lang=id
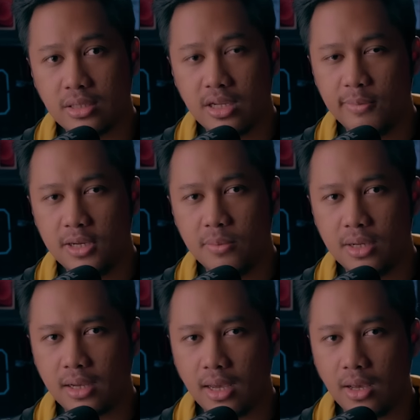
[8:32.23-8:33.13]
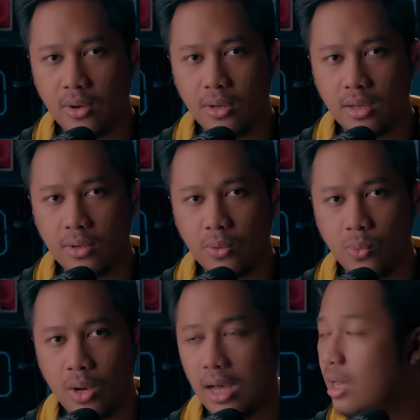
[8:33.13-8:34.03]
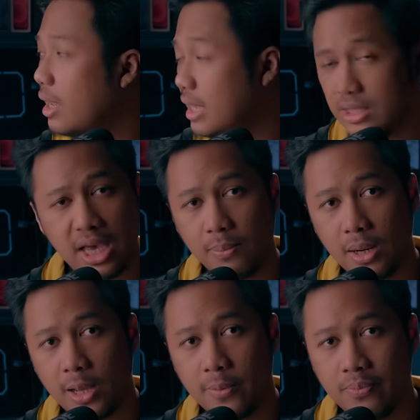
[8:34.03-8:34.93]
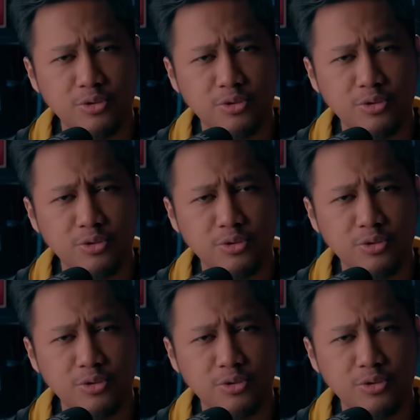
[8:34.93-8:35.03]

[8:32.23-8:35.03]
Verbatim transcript: Jadi bener-bener kayak wah nggak siap lah.